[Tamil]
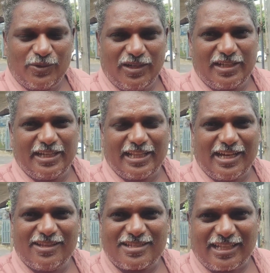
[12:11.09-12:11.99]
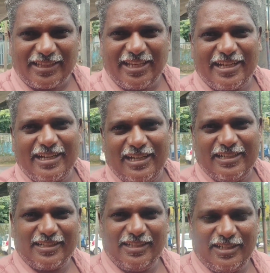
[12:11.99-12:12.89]
உங்களுக்கு ஏதாவது
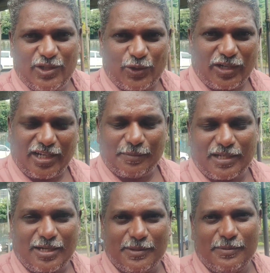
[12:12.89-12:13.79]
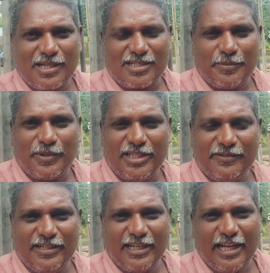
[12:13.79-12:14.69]
சந்தேகங்கள் இருந்ததுன்னு சொன்னால் நம்ம கமெண்ட் பாக்ஸில்
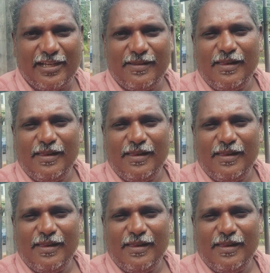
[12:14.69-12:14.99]
பதிவிடுங்க